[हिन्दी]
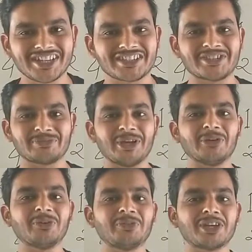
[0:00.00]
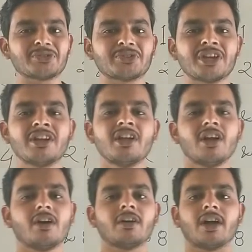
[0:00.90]
क्लासेस मैं हूं अविनाश ओझा
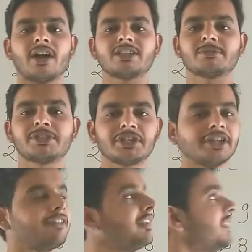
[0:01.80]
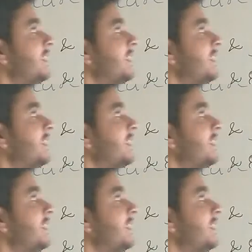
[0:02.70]
और आज हम सीखने वाले